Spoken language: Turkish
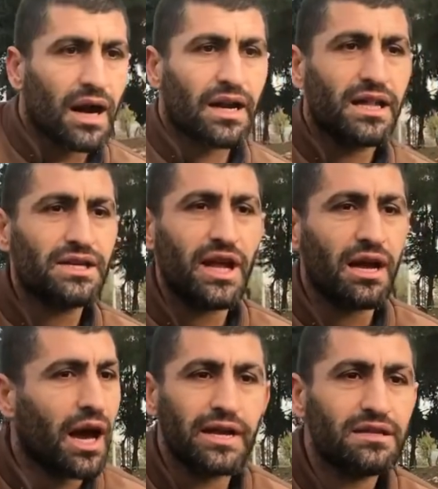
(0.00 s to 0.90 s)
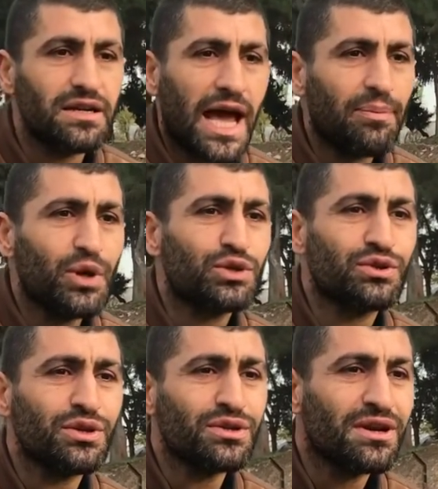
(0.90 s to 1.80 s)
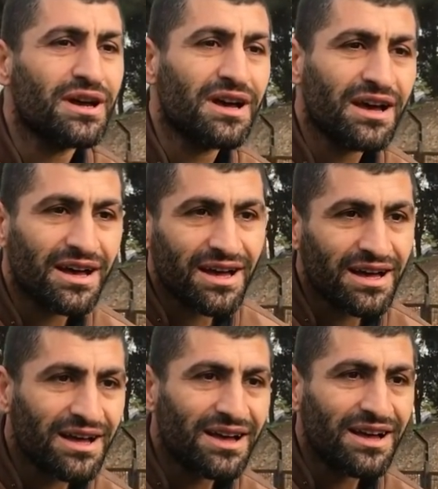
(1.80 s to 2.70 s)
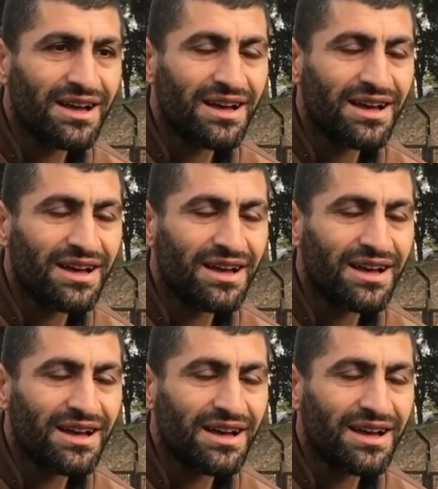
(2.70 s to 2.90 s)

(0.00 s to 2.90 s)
Arkadaşlar hayırdır ne yapıyorsunuz? Allah Allah. Verir